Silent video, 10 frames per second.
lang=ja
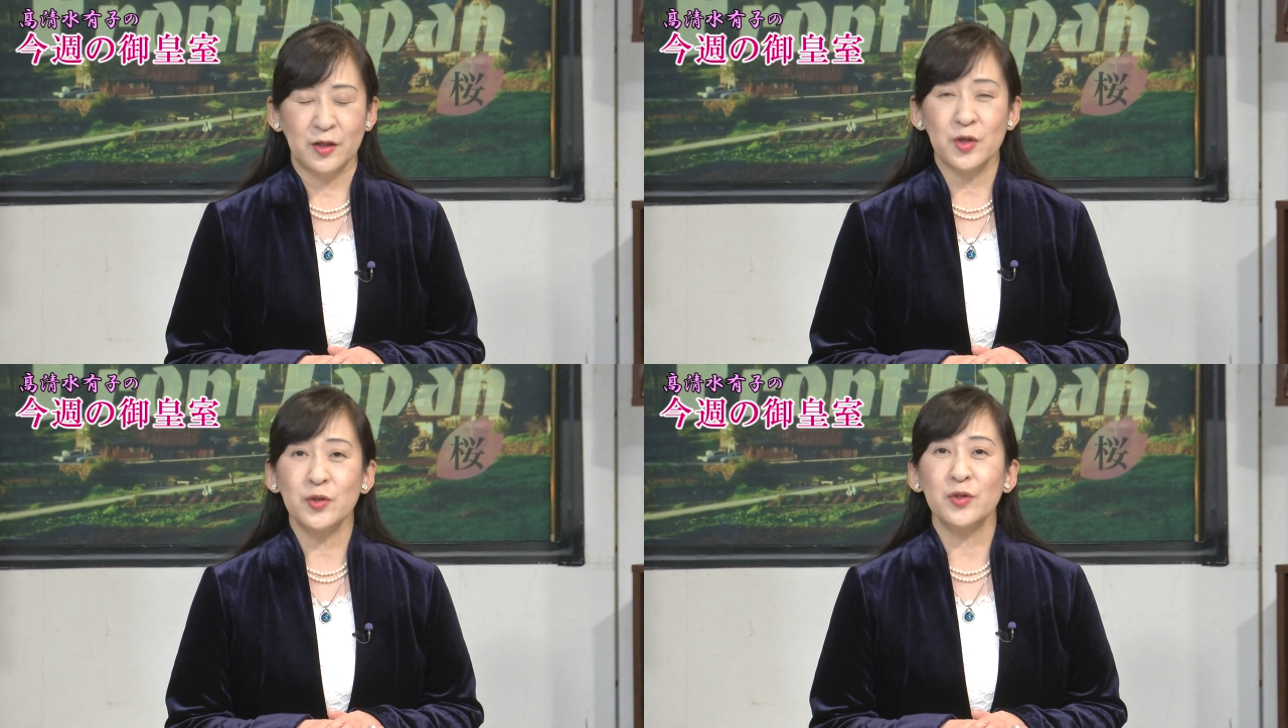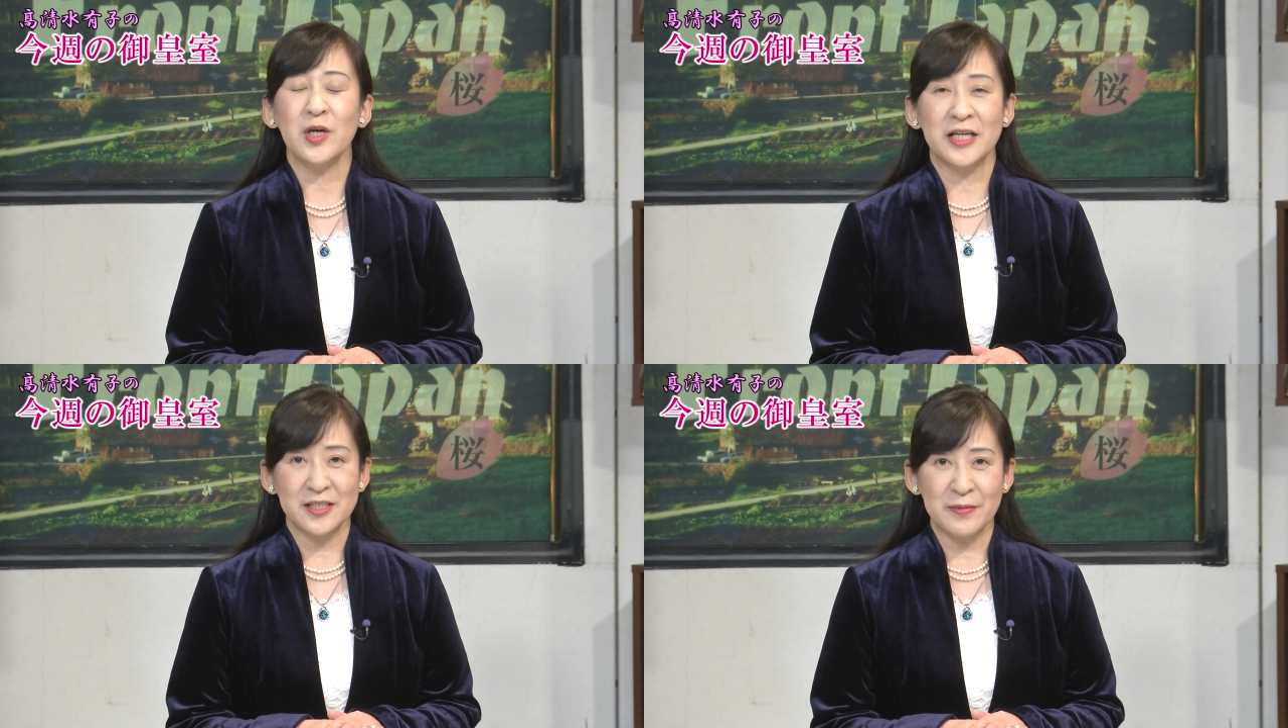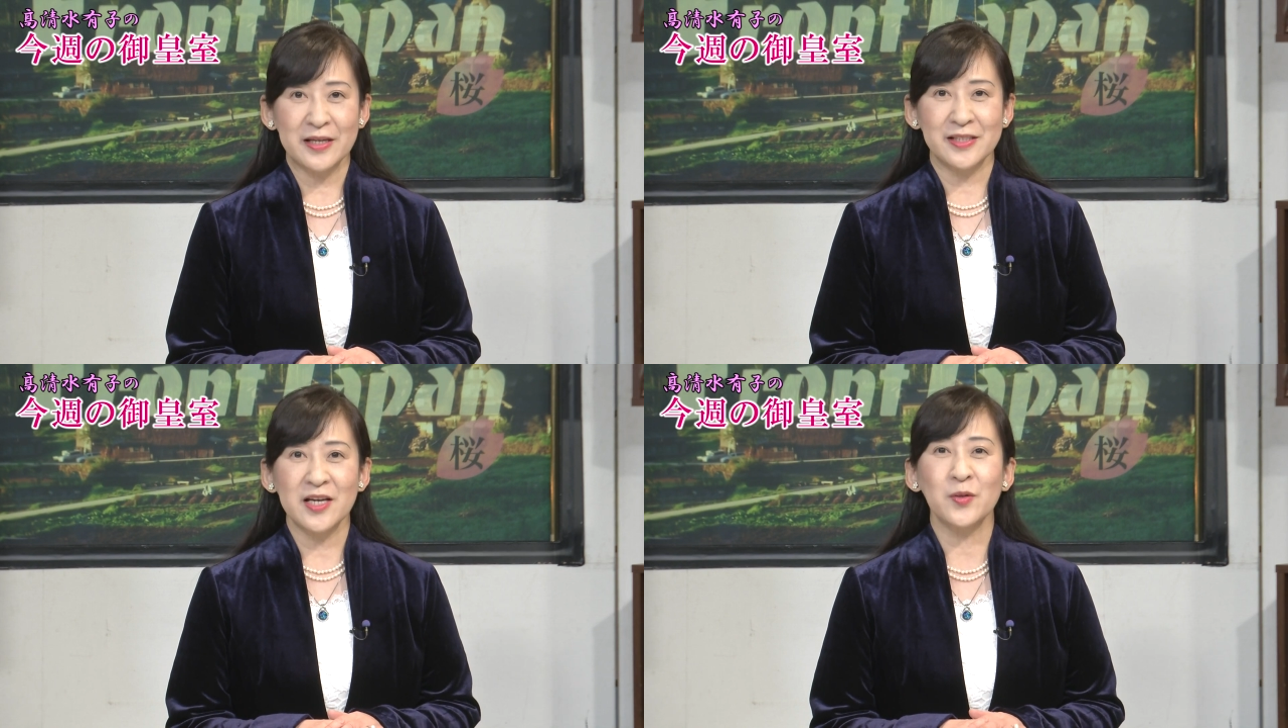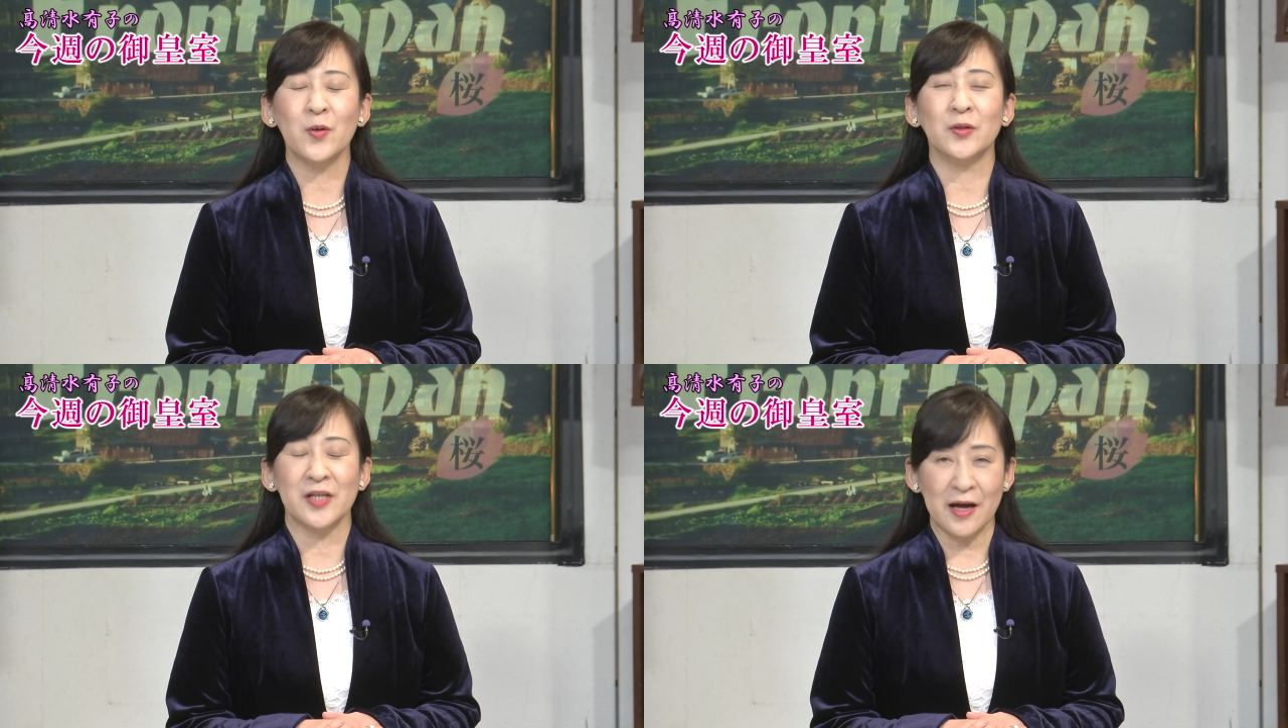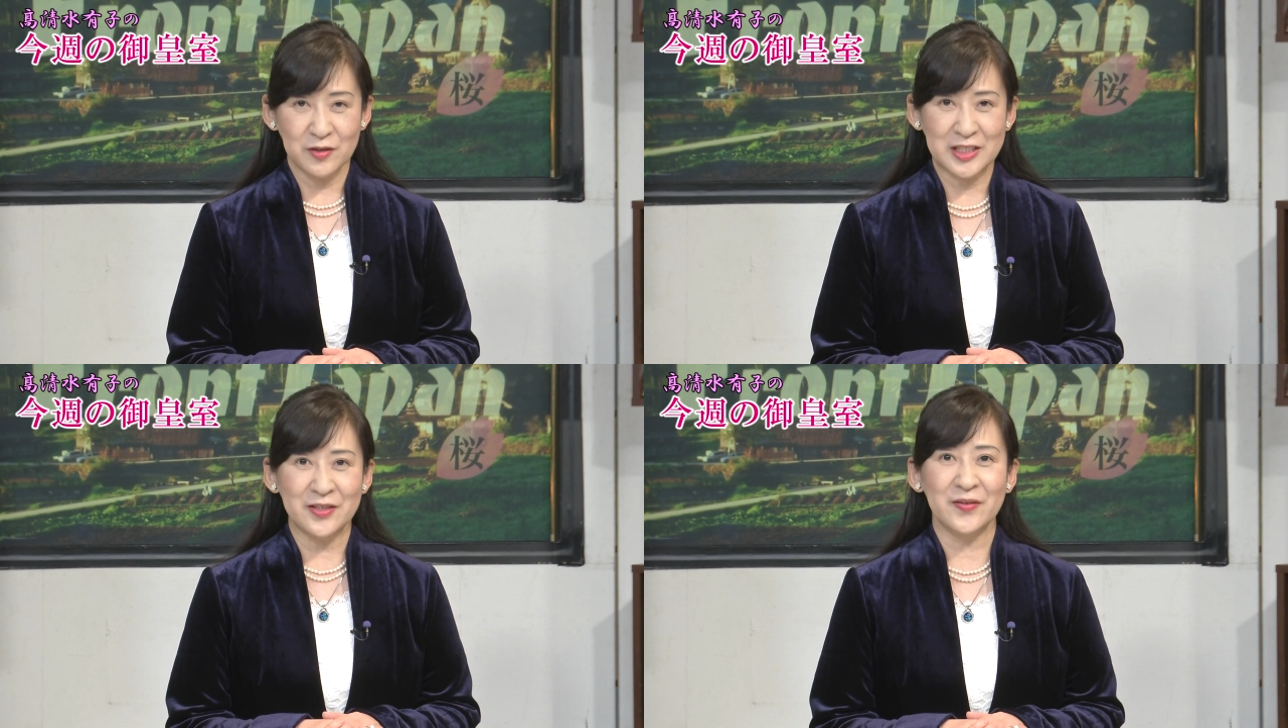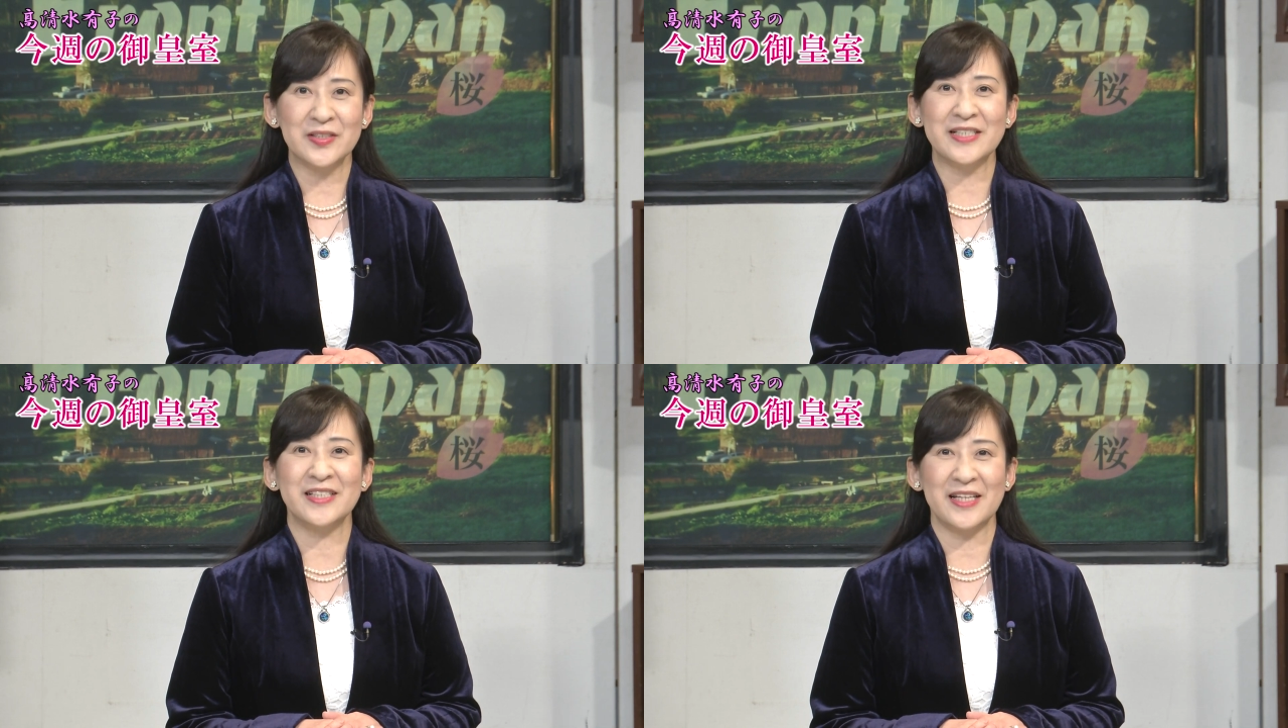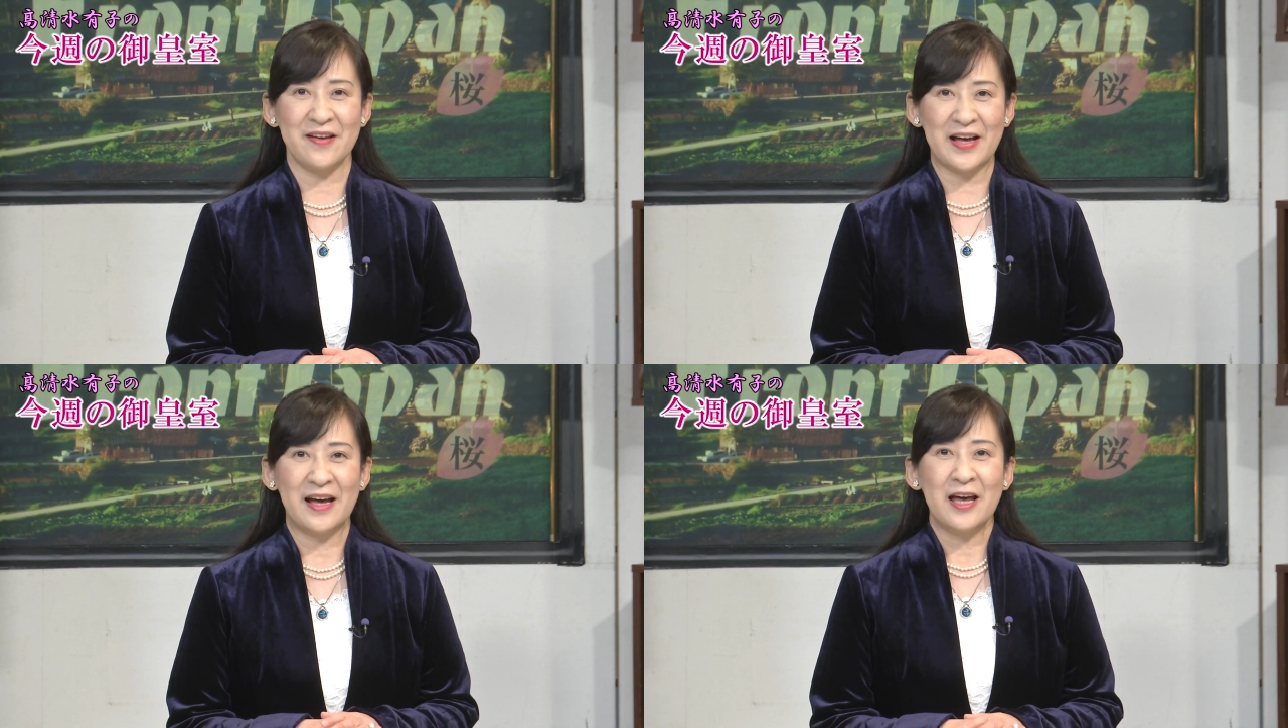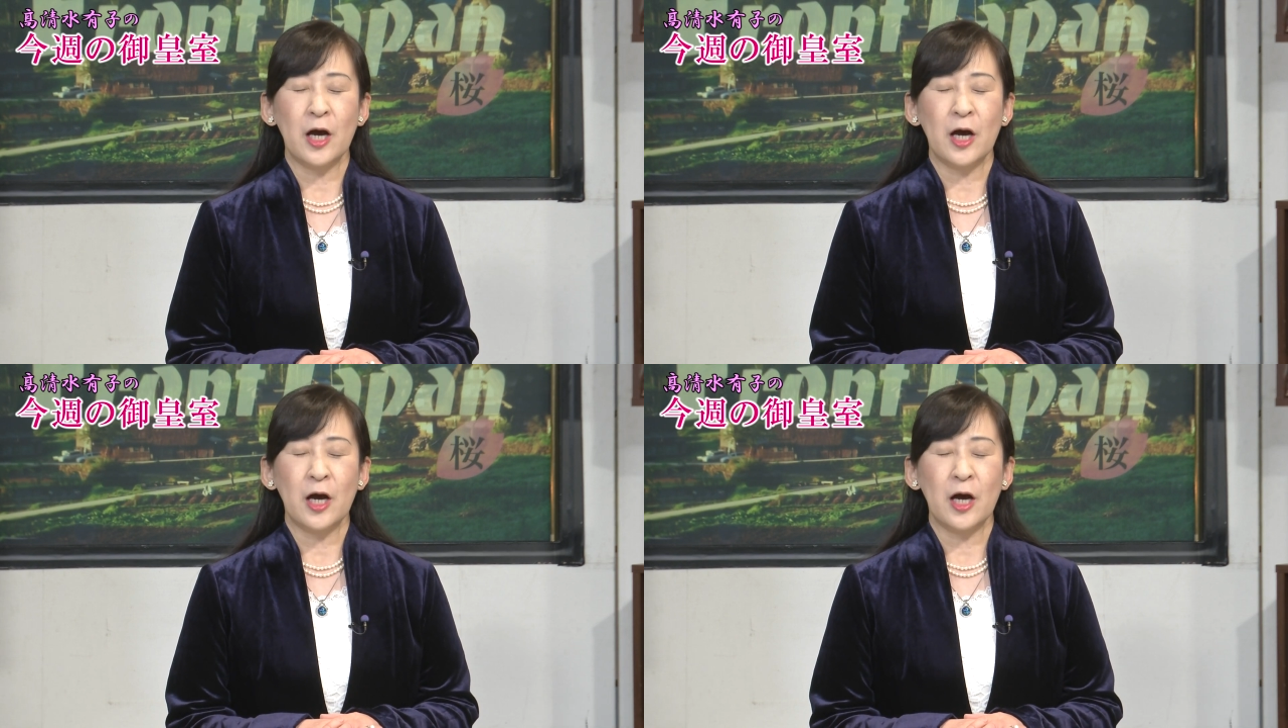宮中はじめ全国各地の神社では